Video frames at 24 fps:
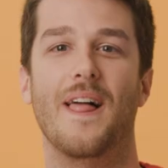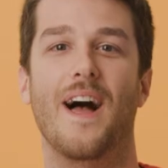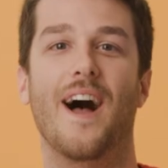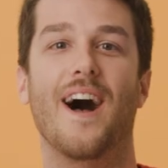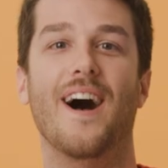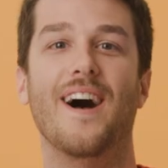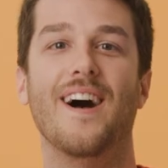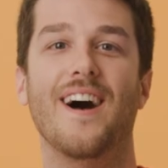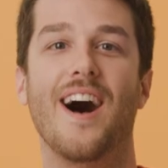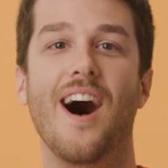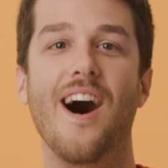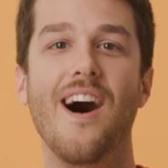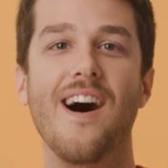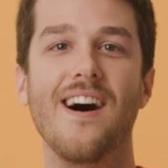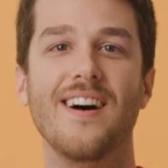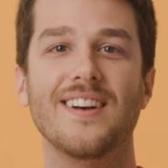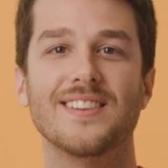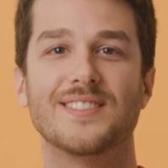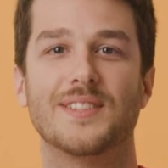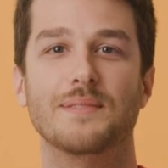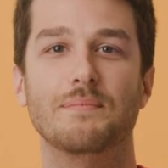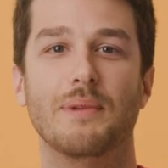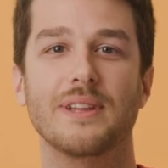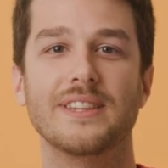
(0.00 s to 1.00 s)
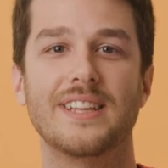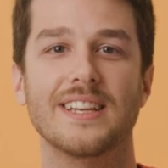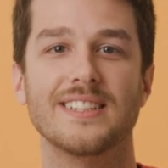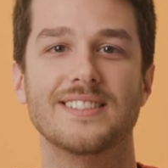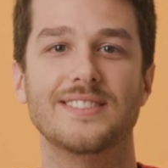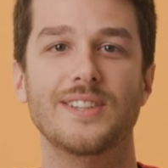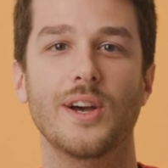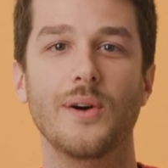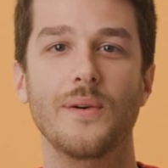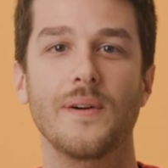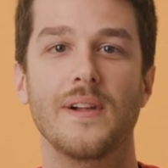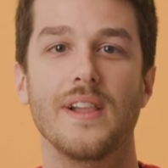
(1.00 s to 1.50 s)
Ah, ah c'est une bonne
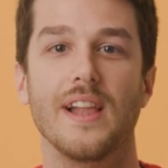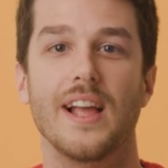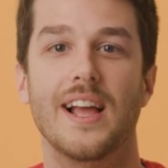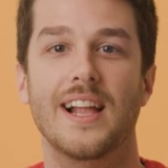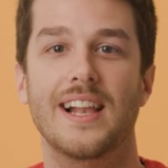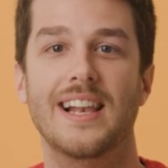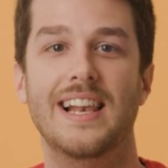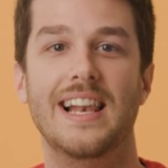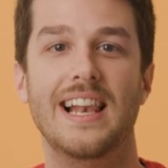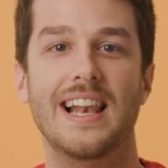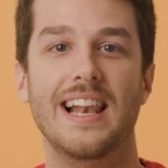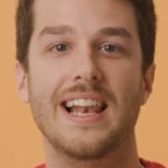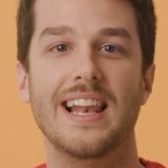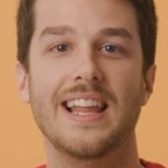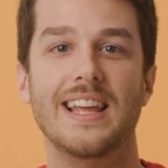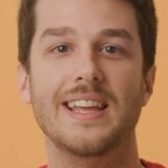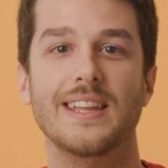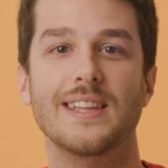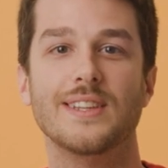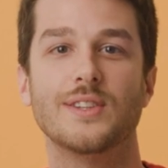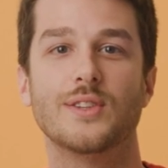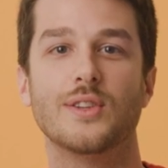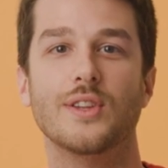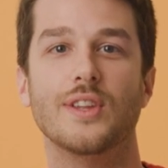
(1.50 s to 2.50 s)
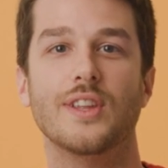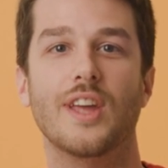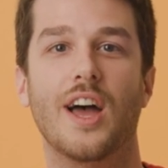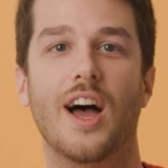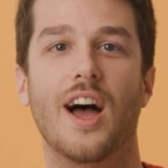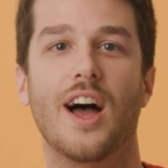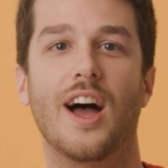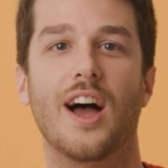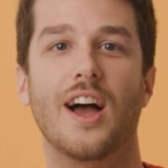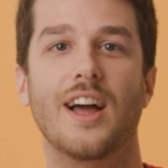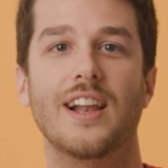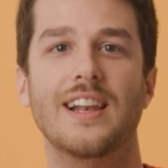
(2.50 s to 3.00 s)
question. Les,
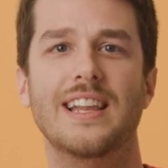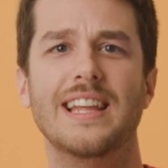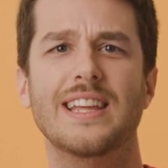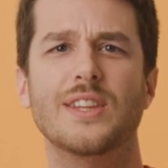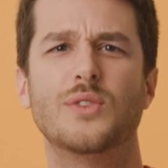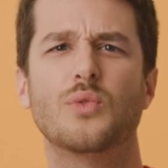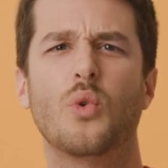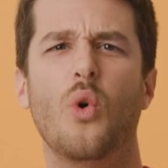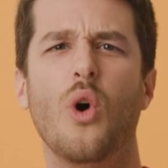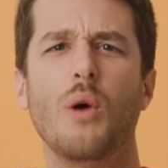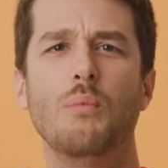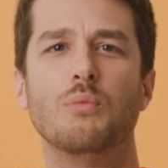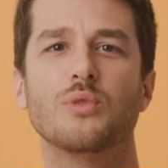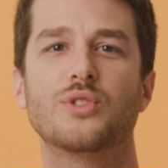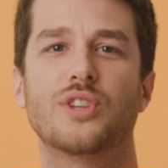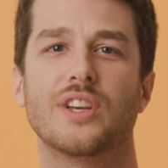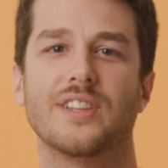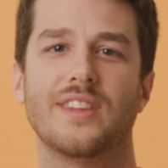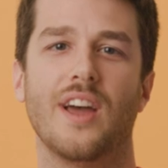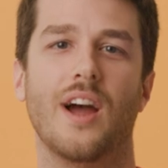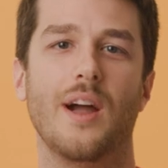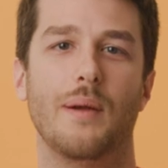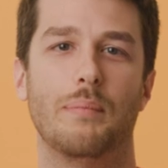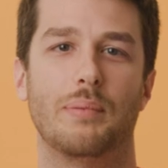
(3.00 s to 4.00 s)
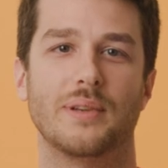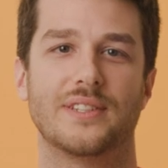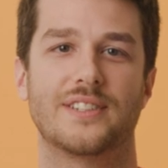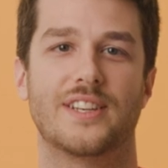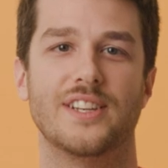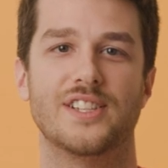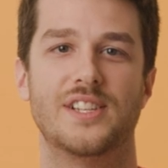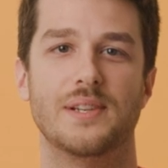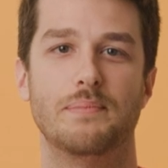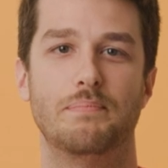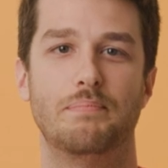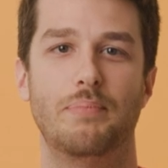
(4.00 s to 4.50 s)
euh, les Trois Mousquetaires, parce
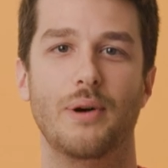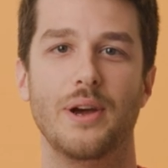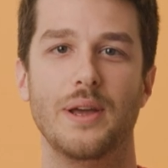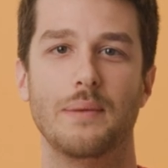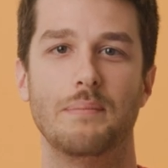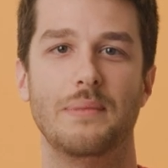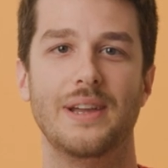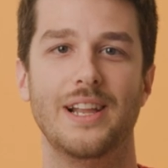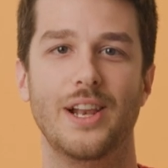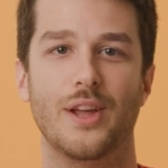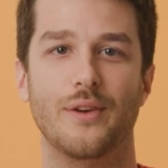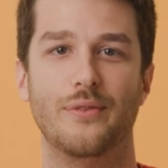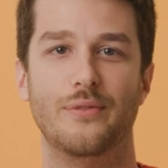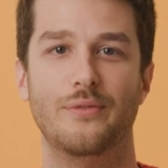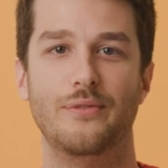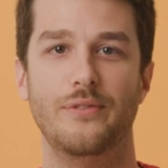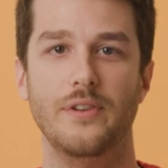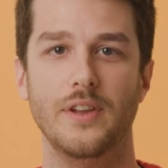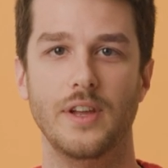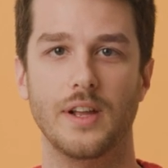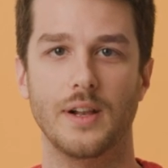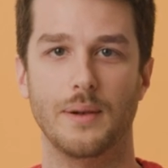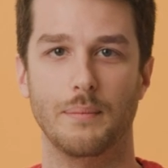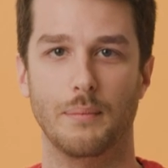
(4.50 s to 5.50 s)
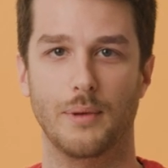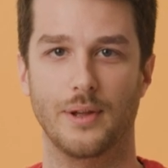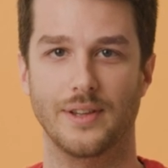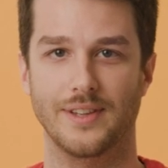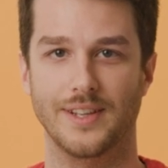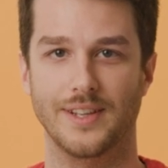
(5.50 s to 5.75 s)
que j'ai pas aimé le film